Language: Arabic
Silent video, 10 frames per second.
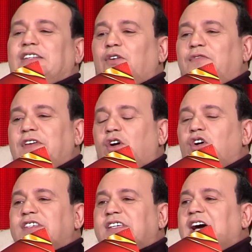توفيق
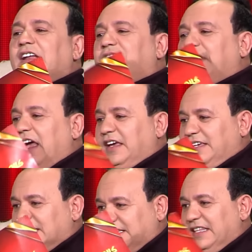اوسكار الضحك
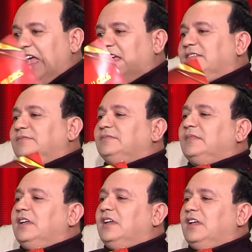السنه
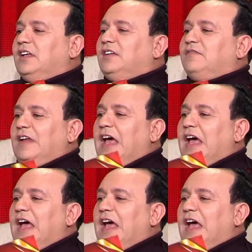مزيان